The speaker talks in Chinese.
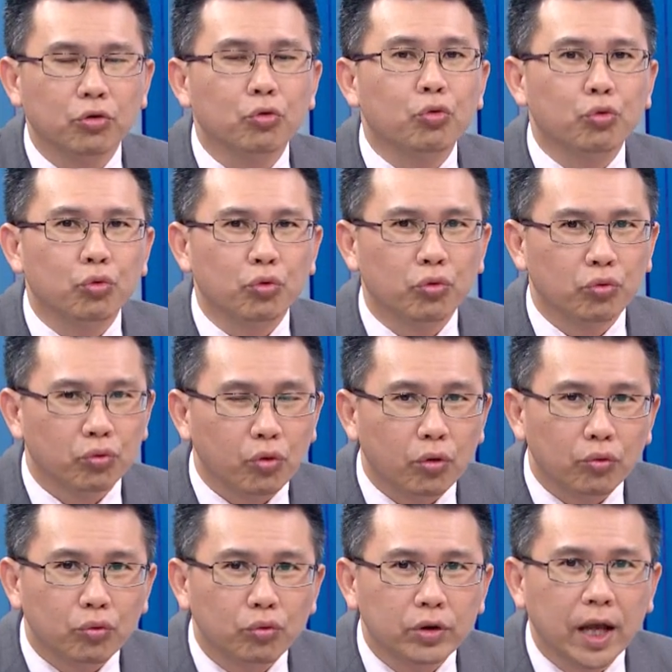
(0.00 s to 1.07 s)
五，我
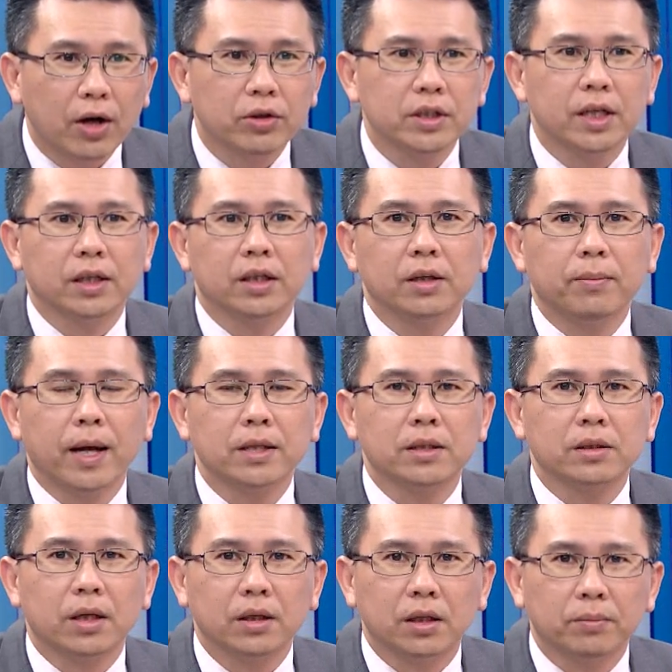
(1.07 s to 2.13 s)
无条件礼拜
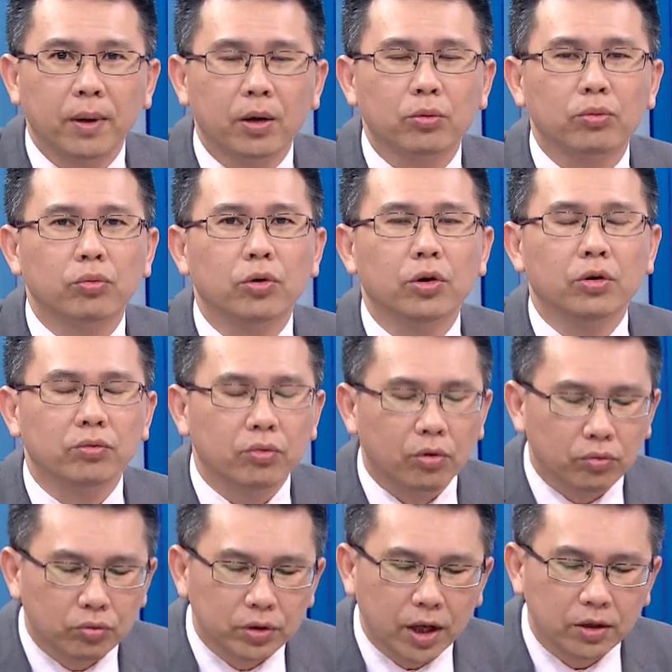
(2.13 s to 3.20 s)
四跟礼拜五，我
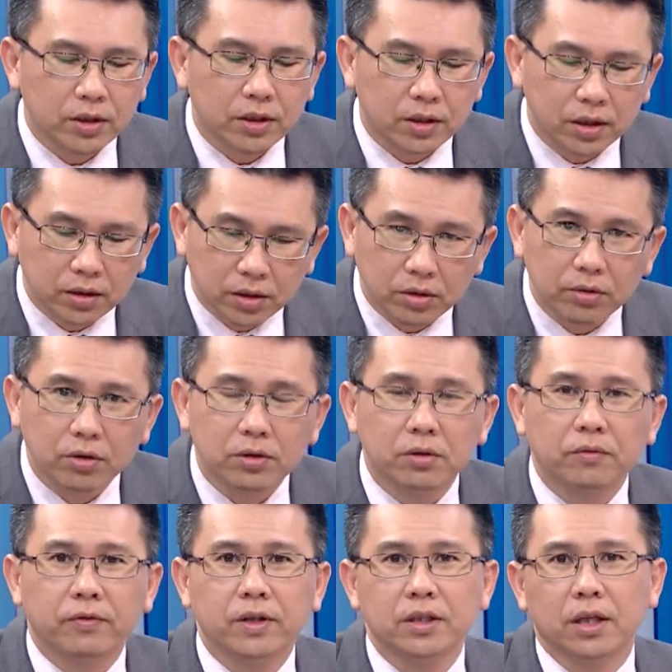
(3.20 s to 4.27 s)
无条件跟各位投资
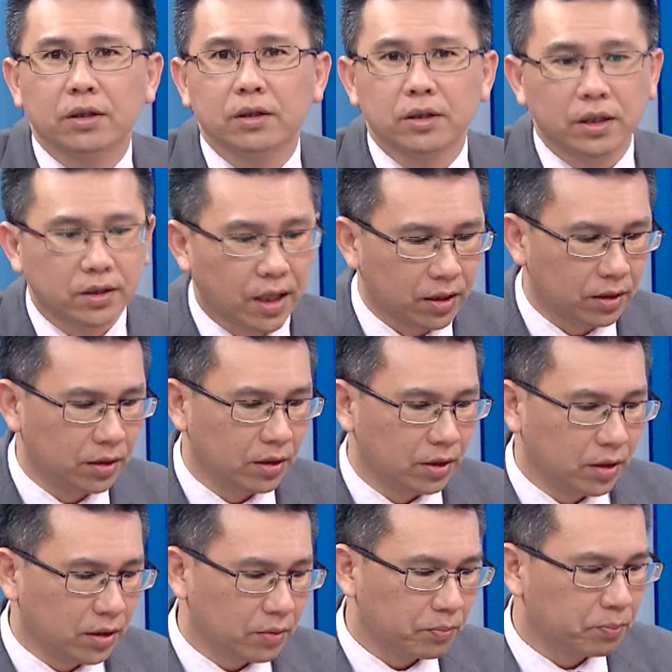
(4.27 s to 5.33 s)
者分享的这一档
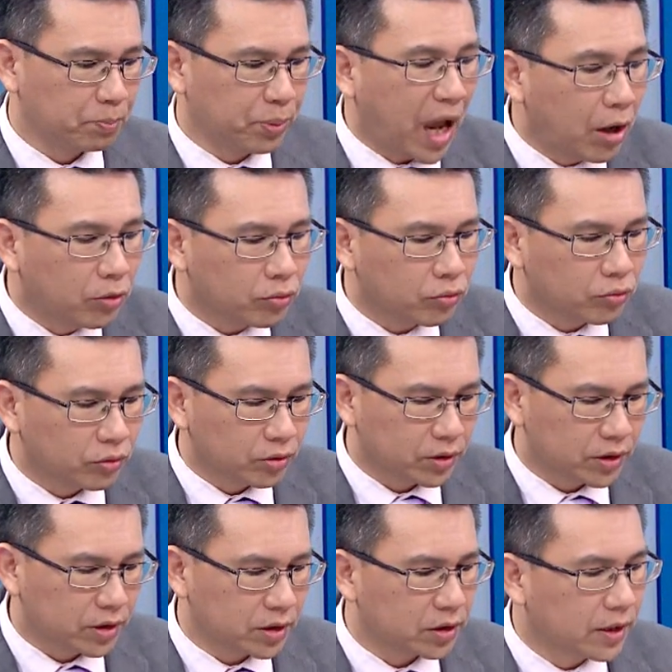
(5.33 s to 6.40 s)
标股
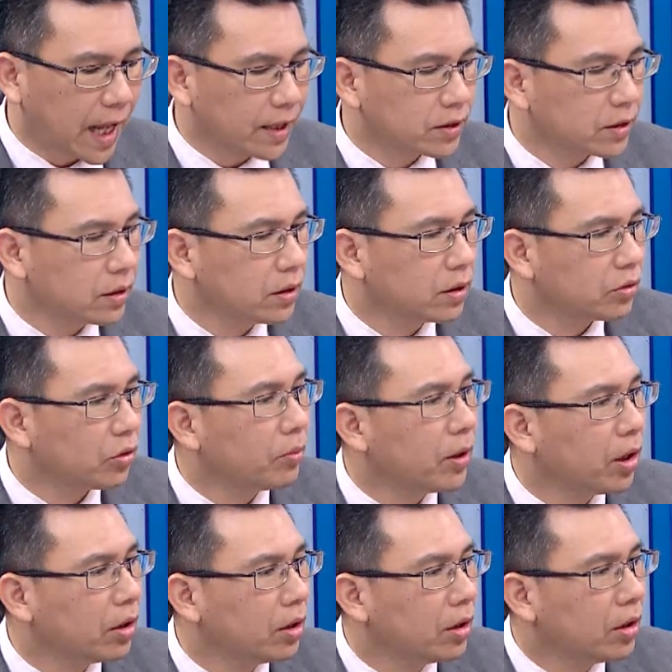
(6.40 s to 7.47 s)
直达车，有没
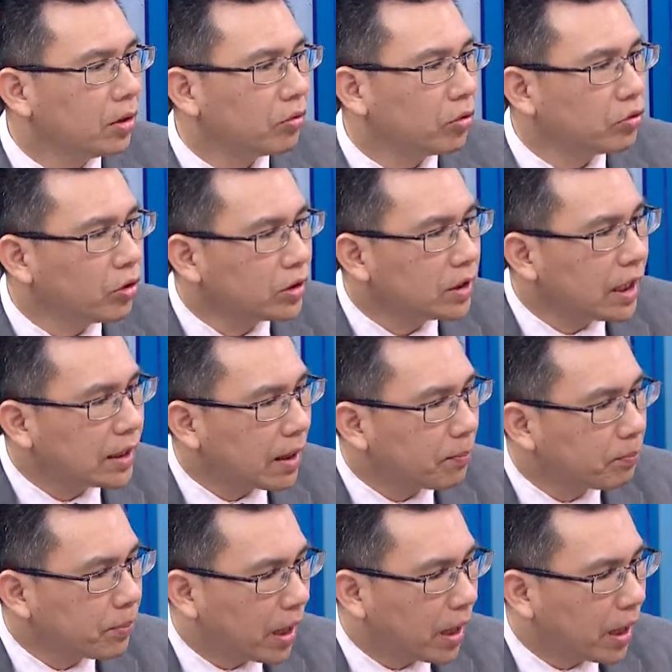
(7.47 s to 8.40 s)
有？我说这一档